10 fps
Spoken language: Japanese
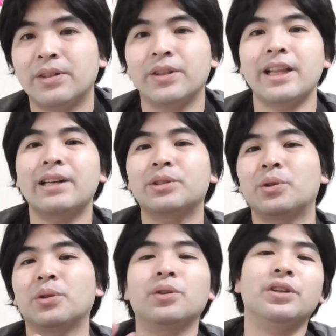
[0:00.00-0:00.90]
これの至る
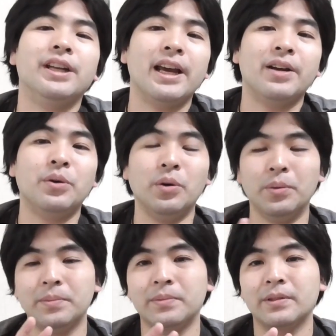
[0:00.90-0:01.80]
ところにね、
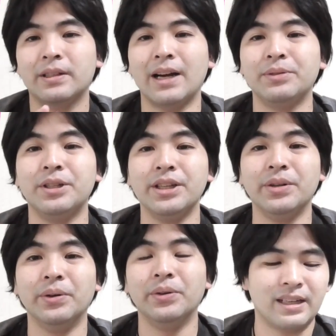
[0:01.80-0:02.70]
こう、ガウディ
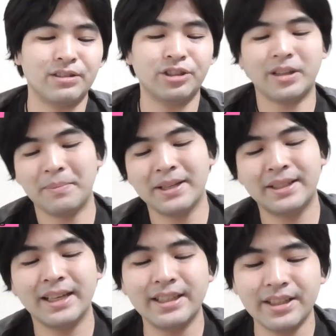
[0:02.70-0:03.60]
の隠した
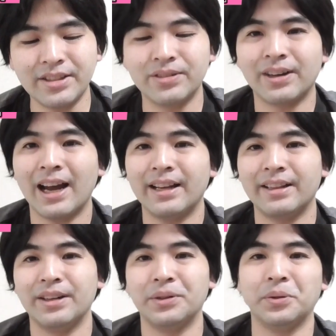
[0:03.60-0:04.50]
メッセージっていうのが入っ
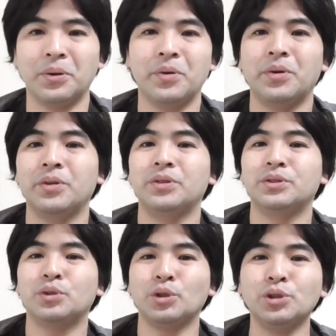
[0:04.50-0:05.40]
ていると。
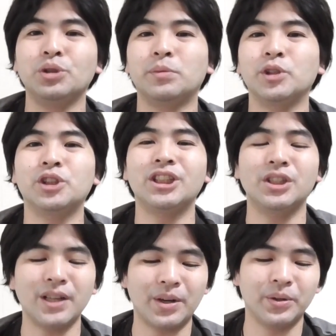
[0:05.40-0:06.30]
というのも、
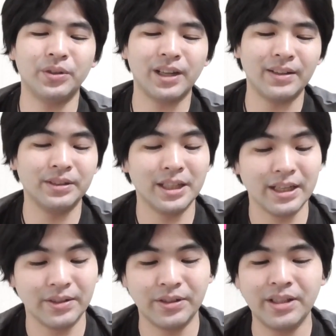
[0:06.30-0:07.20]
実はこの
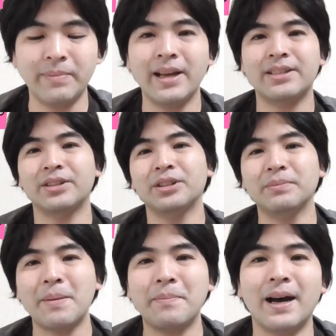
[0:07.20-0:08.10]
ガウディ、フリーメイソン
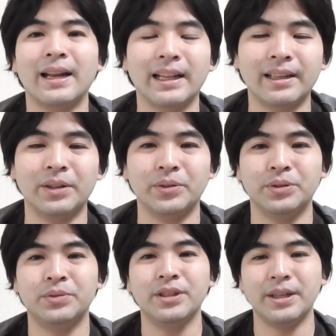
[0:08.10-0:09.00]
のメンバーだったと
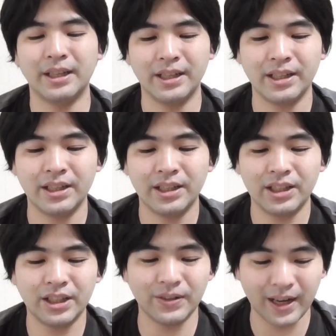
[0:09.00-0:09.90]
いうふうに
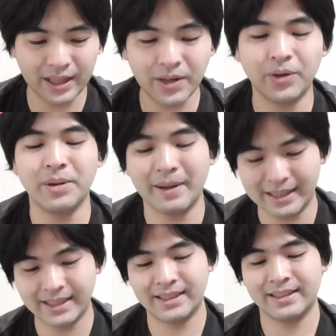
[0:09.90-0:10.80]
言われており
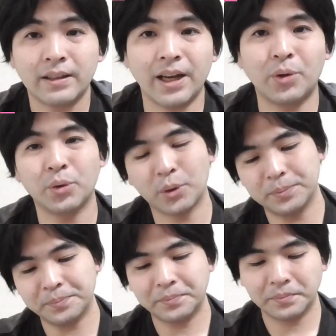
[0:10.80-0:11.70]
ます。で、こ
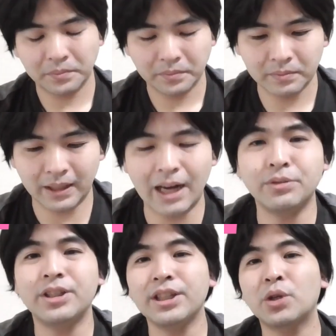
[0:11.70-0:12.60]
のまあ、
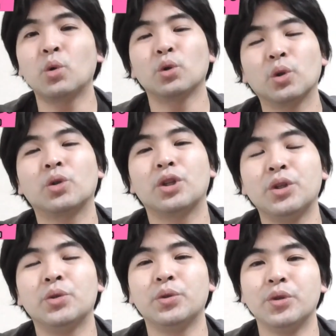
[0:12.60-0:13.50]
ガウディコードって
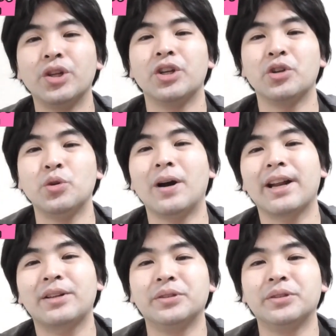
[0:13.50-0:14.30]
いう風に言われ